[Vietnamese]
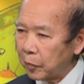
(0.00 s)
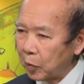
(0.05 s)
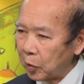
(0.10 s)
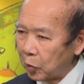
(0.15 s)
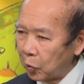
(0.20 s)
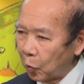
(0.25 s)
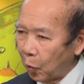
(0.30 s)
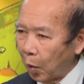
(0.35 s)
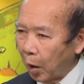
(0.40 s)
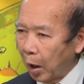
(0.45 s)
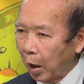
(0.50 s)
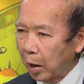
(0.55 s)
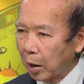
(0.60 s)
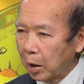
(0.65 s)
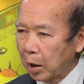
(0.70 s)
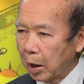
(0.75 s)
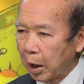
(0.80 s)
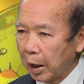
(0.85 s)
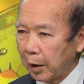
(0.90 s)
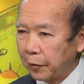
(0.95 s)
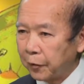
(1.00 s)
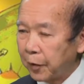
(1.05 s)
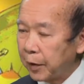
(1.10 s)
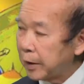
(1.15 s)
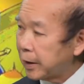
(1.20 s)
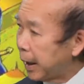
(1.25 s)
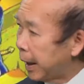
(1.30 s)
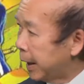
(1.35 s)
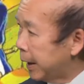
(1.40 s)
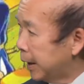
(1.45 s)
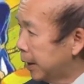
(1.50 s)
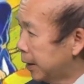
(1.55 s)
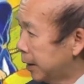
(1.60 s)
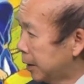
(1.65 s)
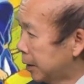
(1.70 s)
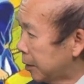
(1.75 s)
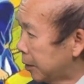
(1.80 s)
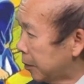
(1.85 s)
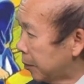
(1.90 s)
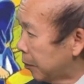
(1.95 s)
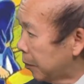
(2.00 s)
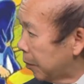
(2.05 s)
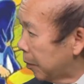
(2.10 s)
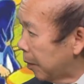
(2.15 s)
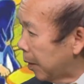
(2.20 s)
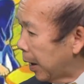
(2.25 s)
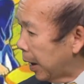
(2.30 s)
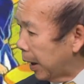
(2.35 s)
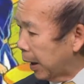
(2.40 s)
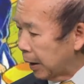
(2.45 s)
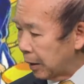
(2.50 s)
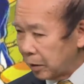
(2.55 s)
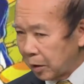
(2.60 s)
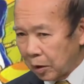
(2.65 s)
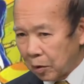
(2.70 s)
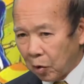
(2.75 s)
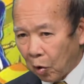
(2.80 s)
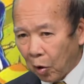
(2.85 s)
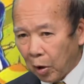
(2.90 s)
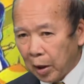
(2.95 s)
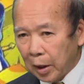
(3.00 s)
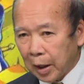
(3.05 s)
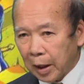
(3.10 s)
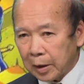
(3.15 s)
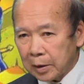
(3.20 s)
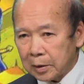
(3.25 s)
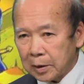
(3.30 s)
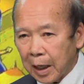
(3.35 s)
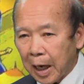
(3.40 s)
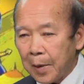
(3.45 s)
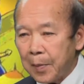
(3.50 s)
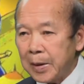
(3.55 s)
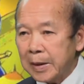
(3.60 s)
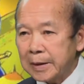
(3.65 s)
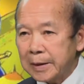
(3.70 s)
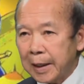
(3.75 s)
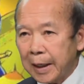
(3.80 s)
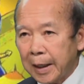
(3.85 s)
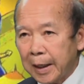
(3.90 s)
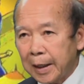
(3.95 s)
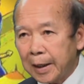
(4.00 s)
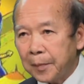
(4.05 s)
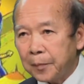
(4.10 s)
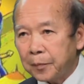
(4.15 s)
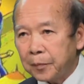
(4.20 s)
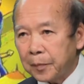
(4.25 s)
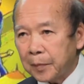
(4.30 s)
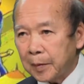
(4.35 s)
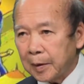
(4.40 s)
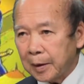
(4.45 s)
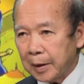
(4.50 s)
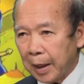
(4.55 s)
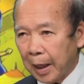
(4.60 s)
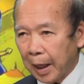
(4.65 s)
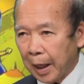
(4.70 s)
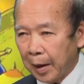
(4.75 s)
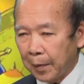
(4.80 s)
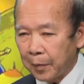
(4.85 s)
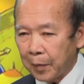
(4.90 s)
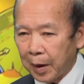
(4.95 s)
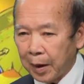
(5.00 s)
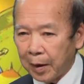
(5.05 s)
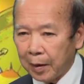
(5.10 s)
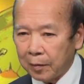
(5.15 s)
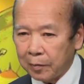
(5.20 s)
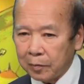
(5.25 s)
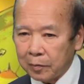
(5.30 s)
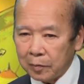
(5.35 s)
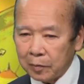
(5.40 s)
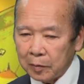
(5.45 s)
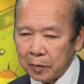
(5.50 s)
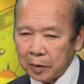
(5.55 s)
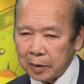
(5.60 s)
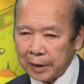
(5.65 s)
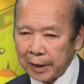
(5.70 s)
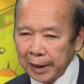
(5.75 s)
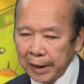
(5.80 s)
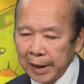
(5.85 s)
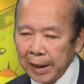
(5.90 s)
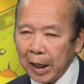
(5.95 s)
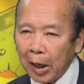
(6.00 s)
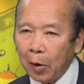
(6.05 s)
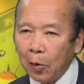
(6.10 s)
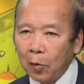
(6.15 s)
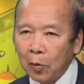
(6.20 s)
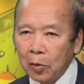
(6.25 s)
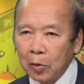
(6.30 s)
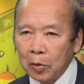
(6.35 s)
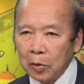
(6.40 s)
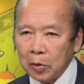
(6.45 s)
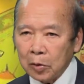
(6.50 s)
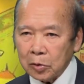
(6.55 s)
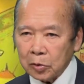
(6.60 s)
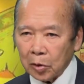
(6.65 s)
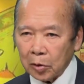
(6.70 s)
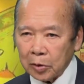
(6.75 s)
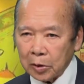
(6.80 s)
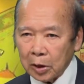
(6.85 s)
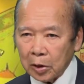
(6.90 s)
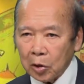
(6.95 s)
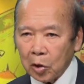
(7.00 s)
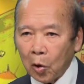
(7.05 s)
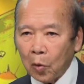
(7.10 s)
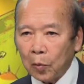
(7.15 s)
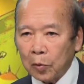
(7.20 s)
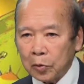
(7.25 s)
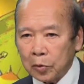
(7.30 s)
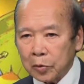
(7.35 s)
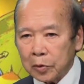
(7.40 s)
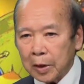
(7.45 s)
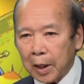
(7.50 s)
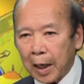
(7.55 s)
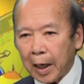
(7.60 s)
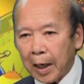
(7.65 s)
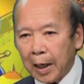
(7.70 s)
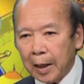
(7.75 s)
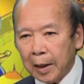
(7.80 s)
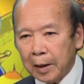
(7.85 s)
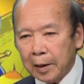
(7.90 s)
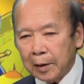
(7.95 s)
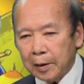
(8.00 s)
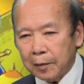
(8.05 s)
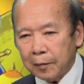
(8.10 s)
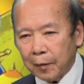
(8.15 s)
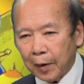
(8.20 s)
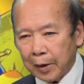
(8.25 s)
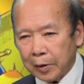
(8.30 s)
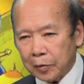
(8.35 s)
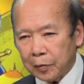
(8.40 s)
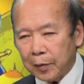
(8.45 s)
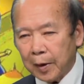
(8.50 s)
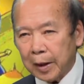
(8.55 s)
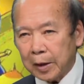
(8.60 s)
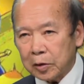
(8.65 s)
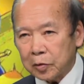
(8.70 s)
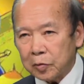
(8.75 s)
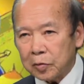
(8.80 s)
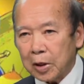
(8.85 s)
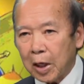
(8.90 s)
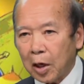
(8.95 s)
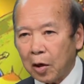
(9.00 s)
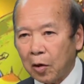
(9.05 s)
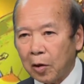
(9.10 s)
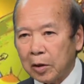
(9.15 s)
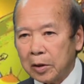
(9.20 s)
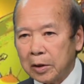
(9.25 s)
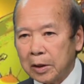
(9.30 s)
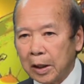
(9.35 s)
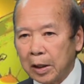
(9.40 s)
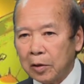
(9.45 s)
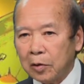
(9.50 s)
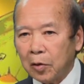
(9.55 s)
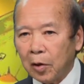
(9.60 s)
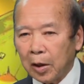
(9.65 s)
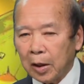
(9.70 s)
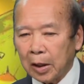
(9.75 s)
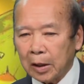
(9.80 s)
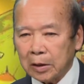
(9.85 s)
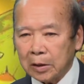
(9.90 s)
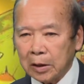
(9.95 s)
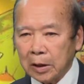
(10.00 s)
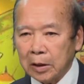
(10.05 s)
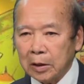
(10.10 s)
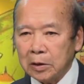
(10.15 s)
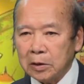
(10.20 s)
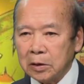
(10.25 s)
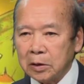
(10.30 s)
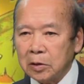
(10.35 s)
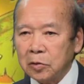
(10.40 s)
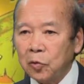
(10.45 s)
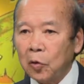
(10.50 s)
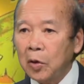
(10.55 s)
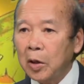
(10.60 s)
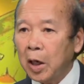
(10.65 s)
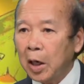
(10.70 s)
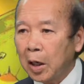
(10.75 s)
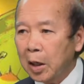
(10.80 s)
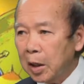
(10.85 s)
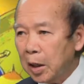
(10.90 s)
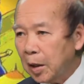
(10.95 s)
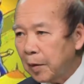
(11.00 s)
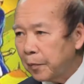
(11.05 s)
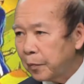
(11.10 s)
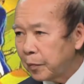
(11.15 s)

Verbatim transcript: của người phương Tây mà ta nói là chữ ABC đó để mà ký hiệu cho tiếng nôm của chúng ta và chúng ta chúng ta có tiếng gọi là tiếng chữ quốc ngữ đó